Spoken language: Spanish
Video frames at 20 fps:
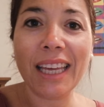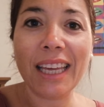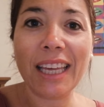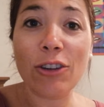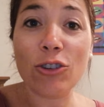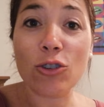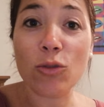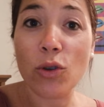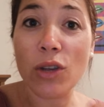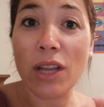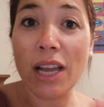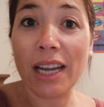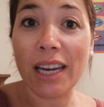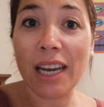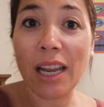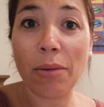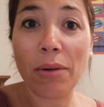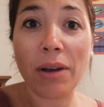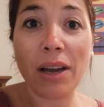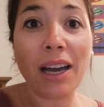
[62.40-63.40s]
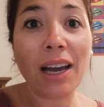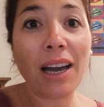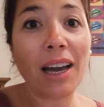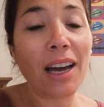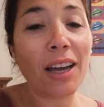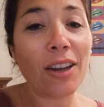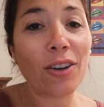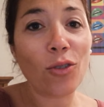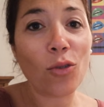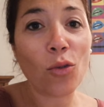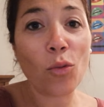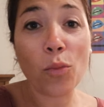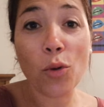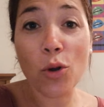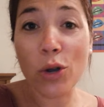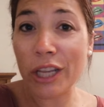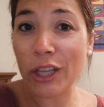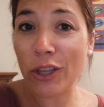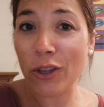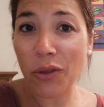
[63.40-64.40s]
que os voy a grabar un
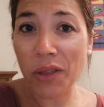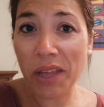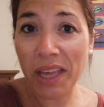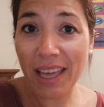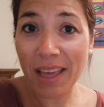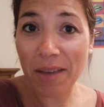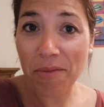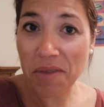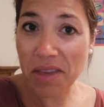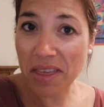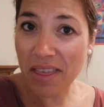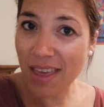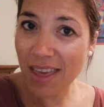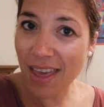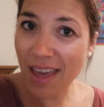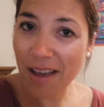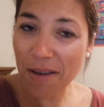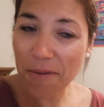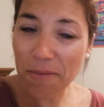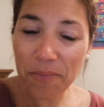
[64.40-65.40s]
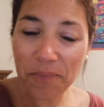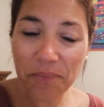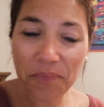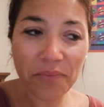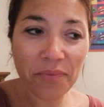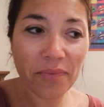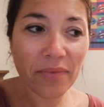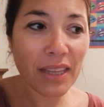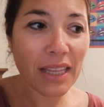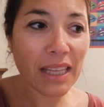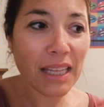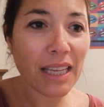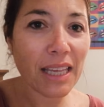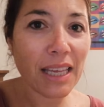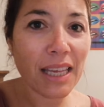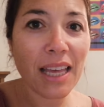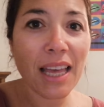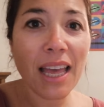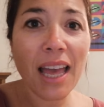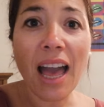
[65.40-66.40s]
poquito de mi día.
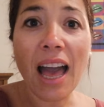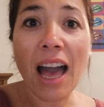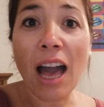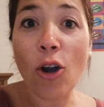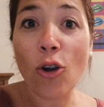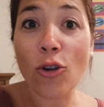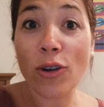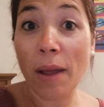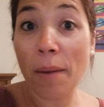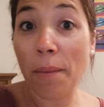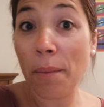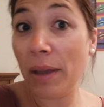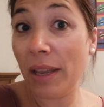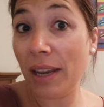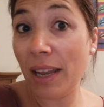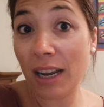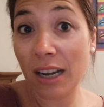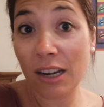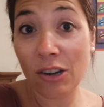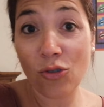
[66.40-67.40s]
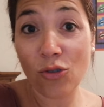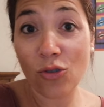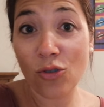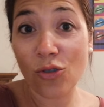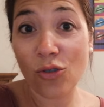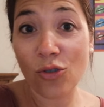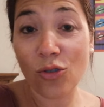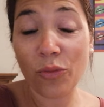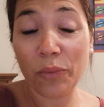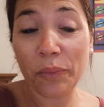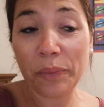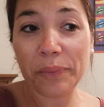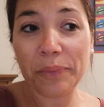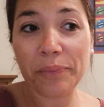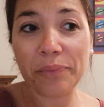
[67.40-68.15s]
Ahora en verano